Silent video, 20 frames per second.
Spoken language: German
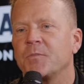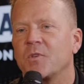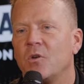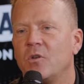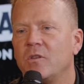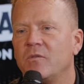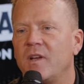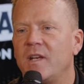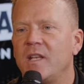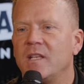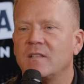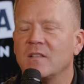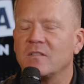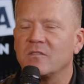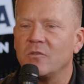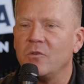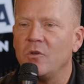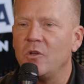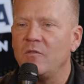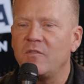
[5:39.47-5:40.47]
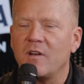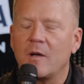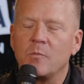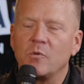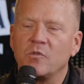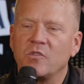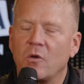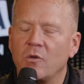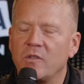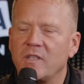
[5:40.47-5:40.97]
Und wenn ich das Öl, wir haben
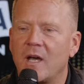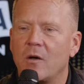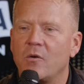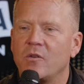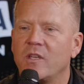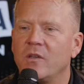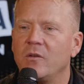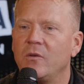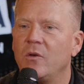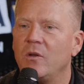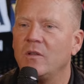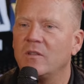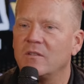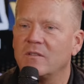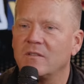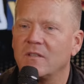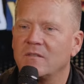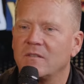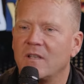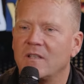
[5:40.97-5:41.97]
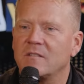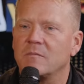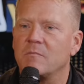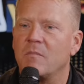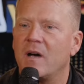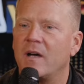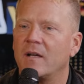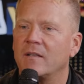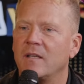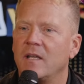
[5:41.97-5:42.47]
uns heute auch geölt, dass es
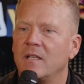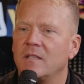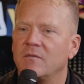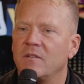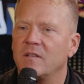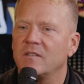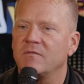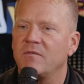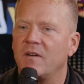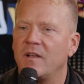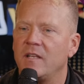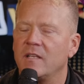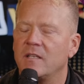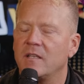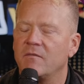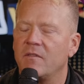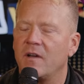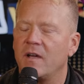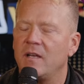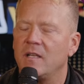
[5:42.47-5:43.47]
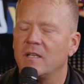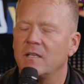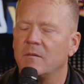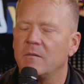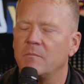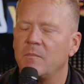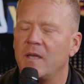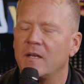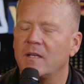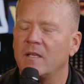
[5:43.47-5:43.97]
macht etwas, weil ich, weil
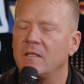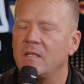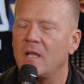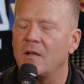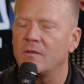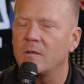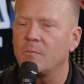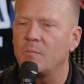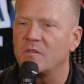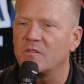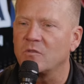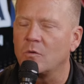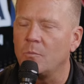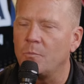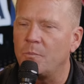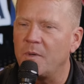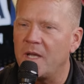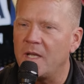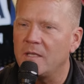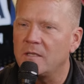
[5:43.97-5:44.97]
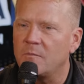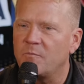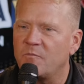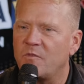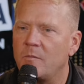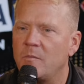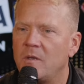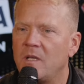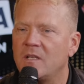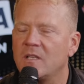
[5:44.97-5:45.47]
ich merke, die andere Person betet
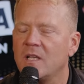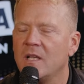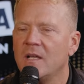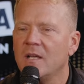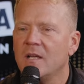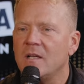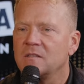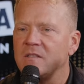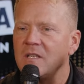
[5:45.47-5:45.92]
für mich, mhm.